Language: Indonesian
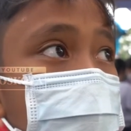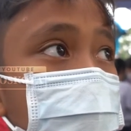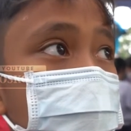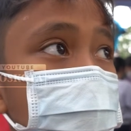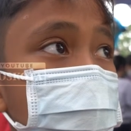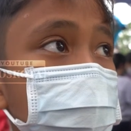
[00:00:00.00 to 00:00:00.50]

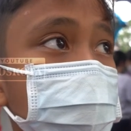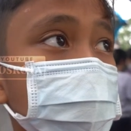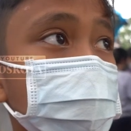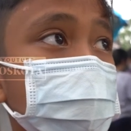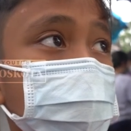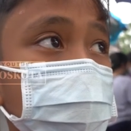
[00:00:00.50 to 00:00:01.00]
Ada
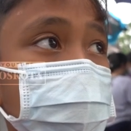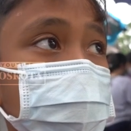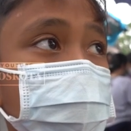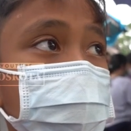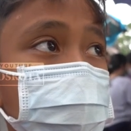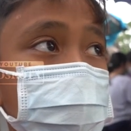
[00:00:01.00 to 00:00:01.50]
pelihara hewan
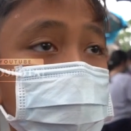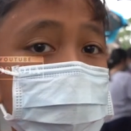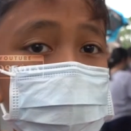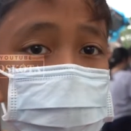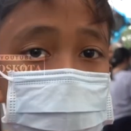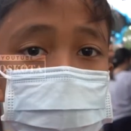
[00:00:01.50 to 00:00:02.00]
ya?
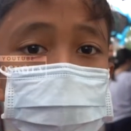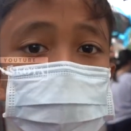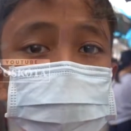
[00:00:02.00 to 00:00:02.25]
Iya.